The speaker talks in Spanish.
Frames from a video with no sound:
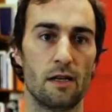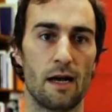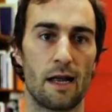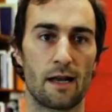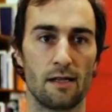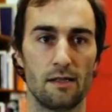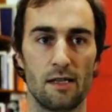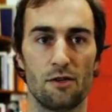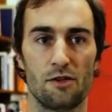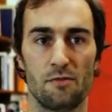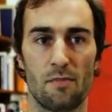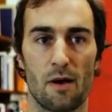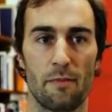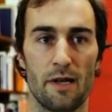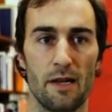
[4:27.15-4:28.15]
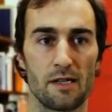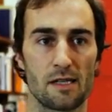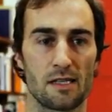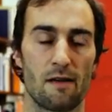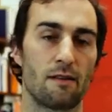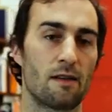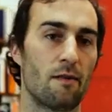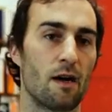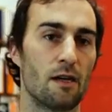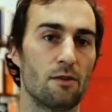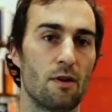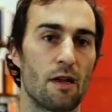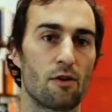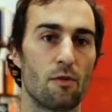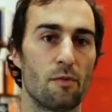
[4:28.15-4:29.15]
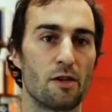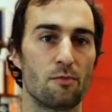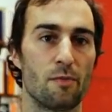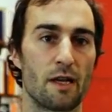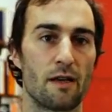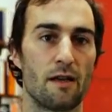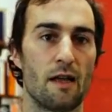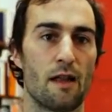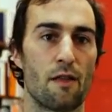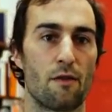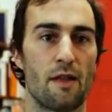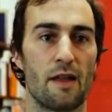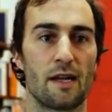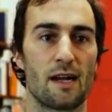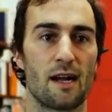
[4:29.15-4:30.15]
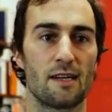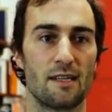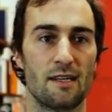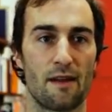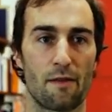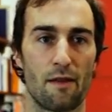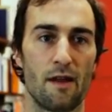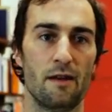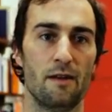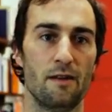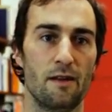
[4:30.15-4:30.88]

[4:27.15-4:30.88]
argentino sin papeles que estaba trabajando en la economía sumergida en la zona de Cangas de Narcea